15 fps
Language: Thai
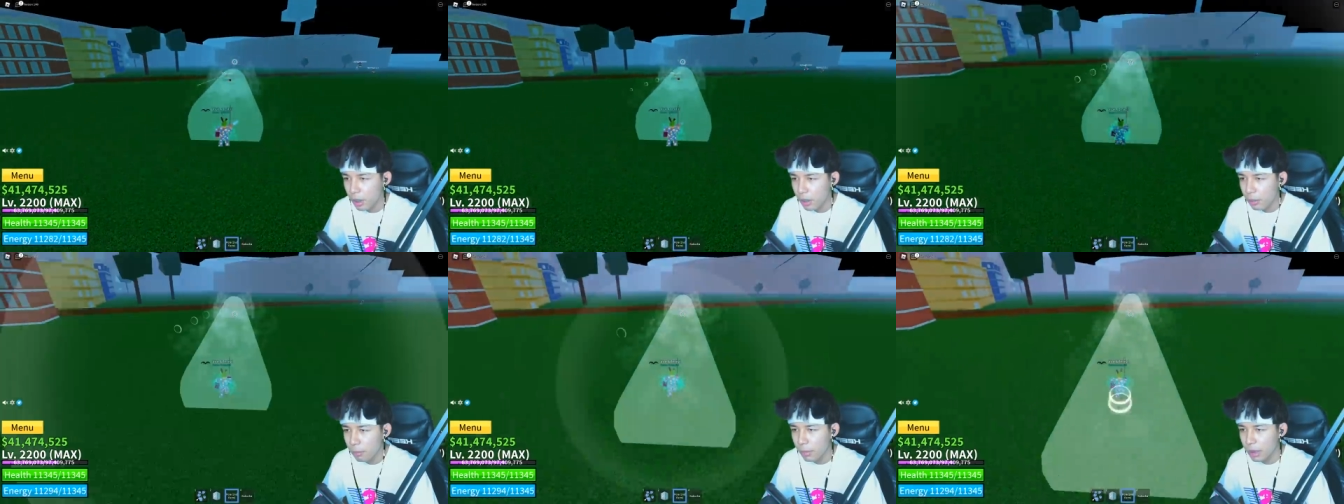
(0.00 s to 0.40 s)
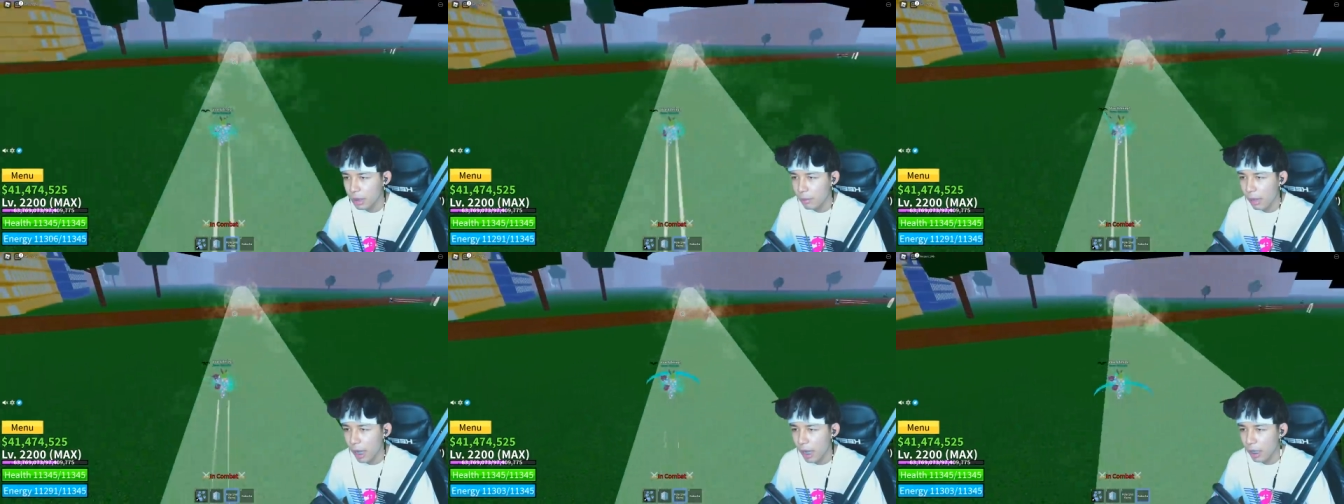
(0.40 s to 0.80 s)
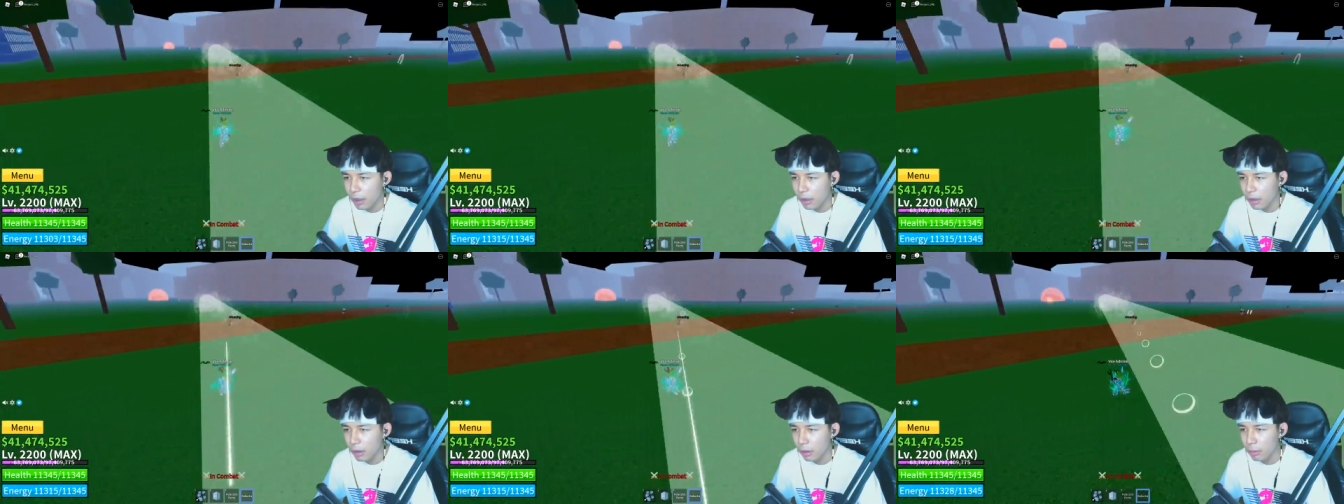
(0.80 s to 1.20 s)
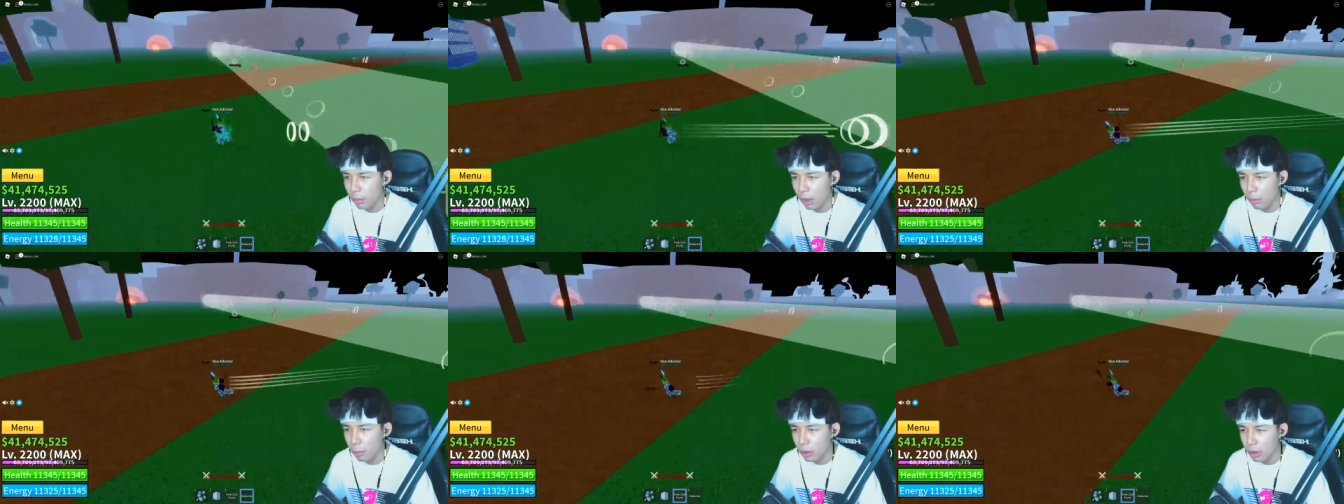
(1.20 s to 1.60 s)
มานี่มาเราลวก
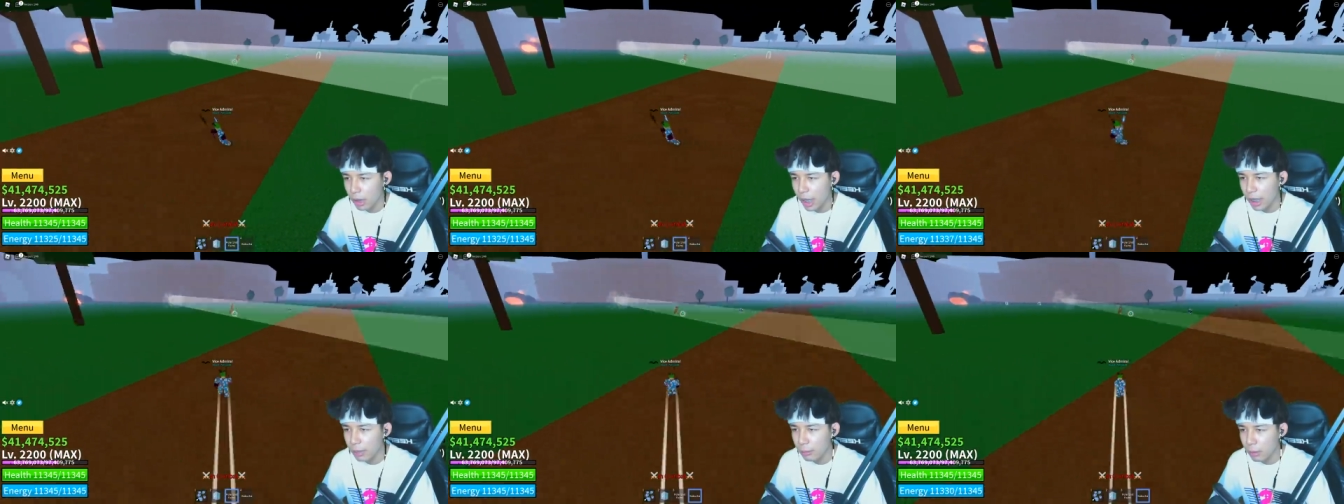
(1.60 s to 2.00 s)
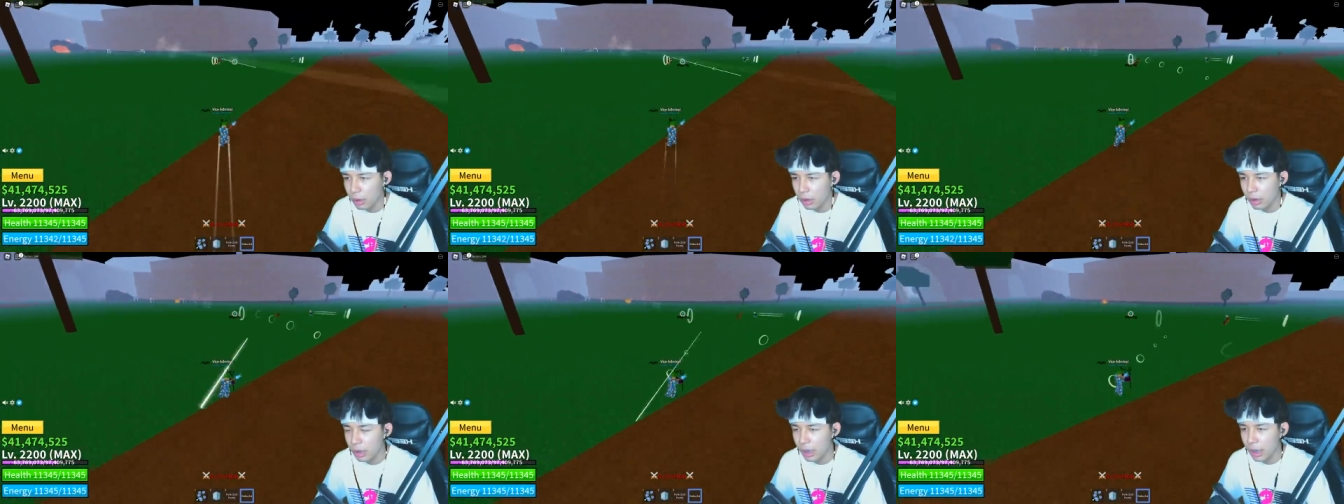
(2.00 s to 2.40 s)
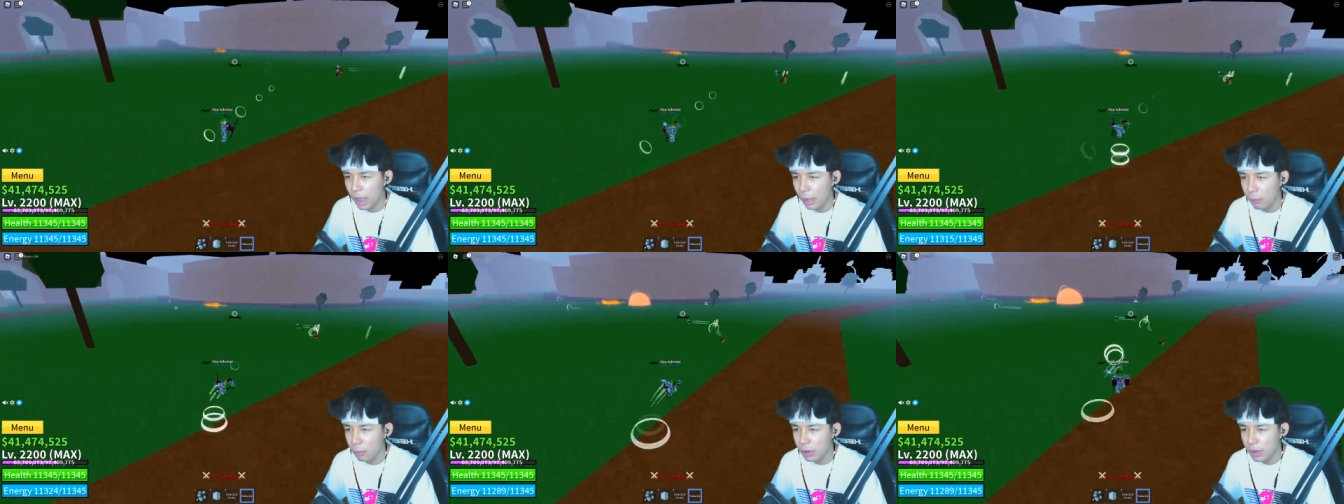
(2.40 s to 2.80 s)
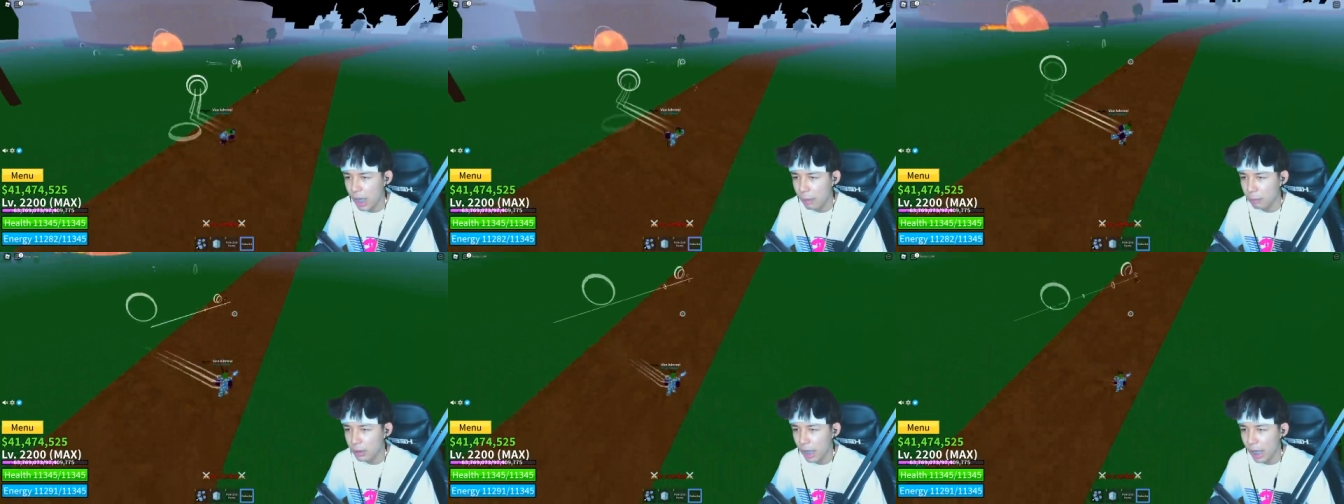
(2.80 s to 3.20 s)
กับผลได้ผลนี่นะครับผลซ้ายผ
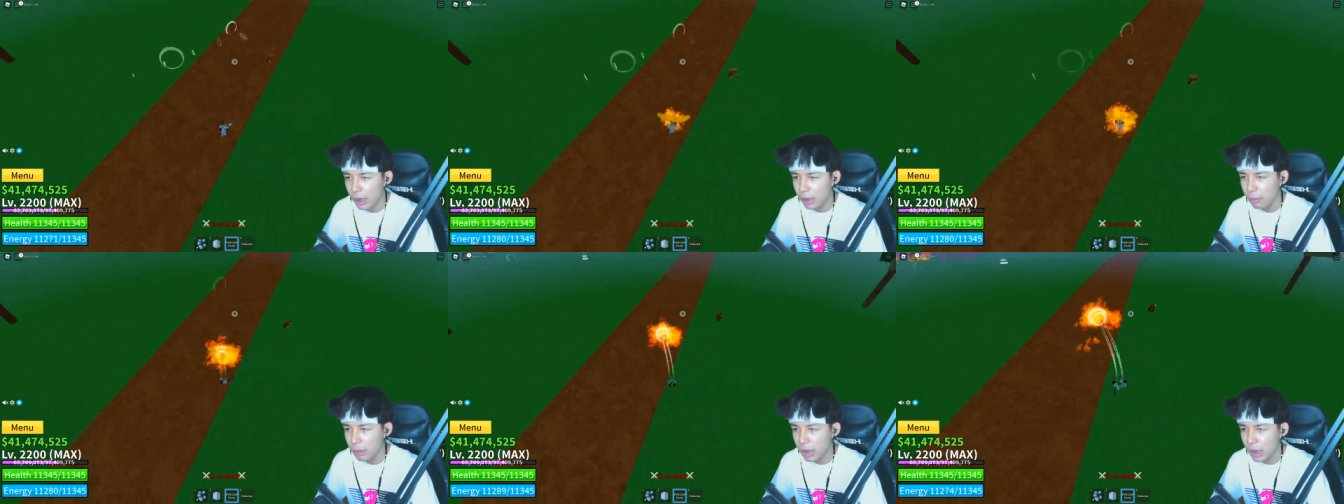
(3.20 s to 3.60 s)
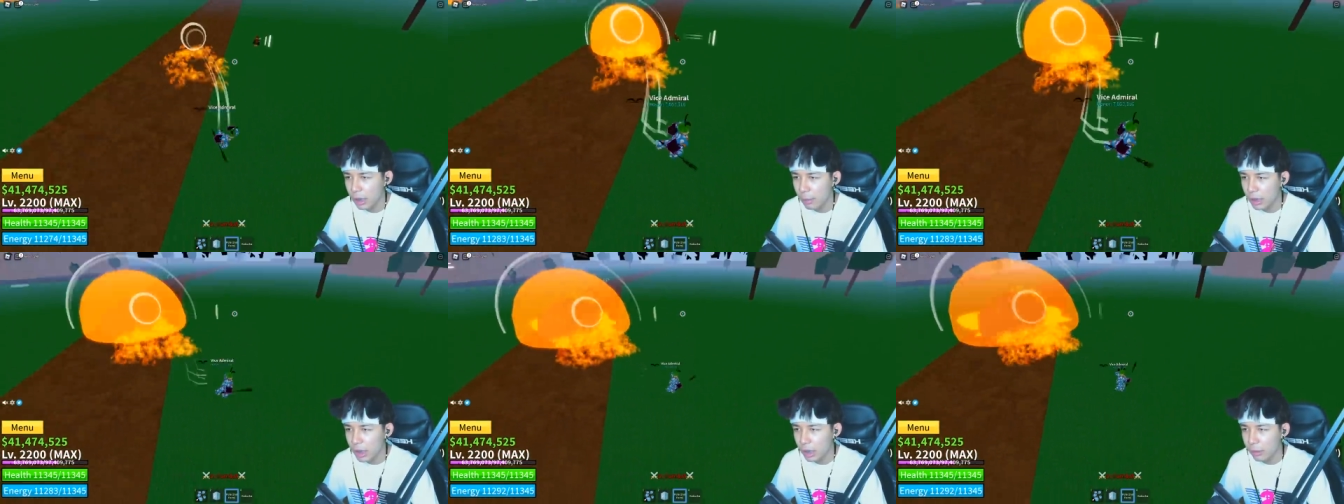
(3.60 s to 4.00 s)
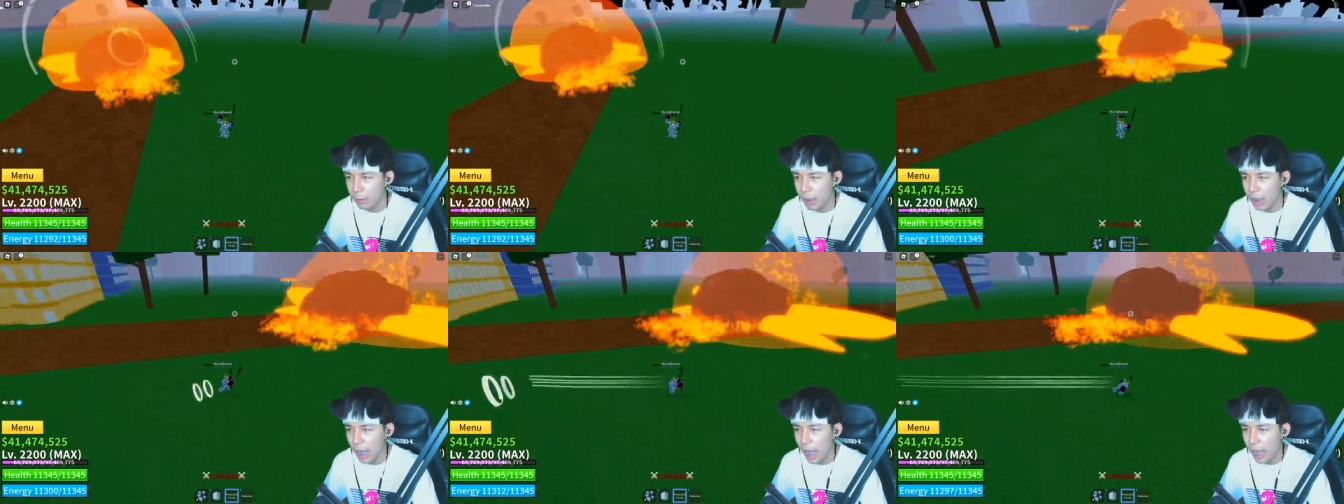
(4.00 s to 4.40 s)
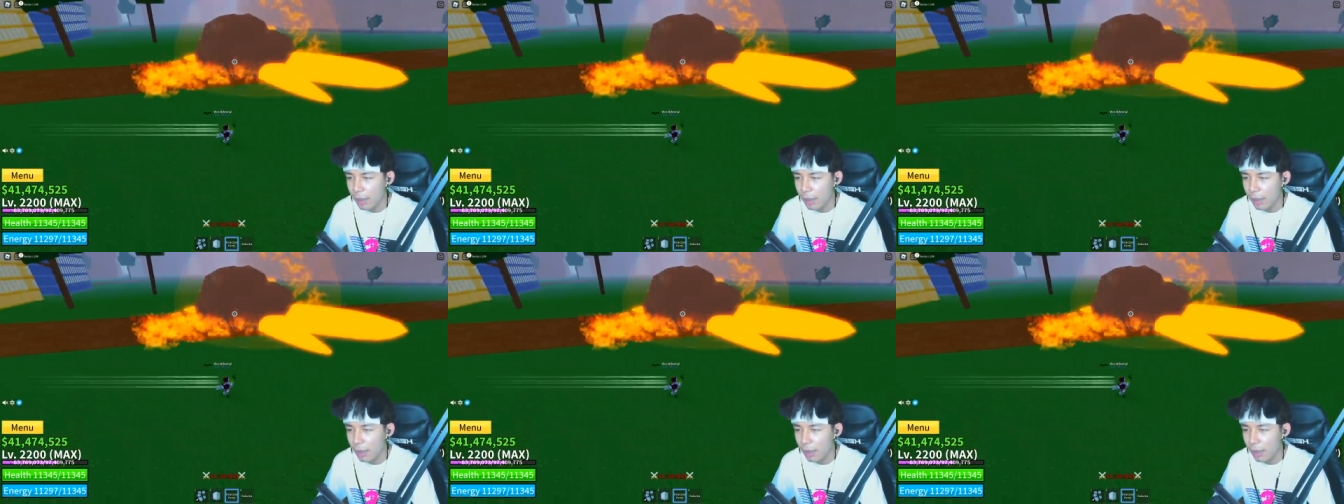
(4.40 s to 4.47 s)
ลซ้ายมันตึงมันตึงกับเพื่อนละ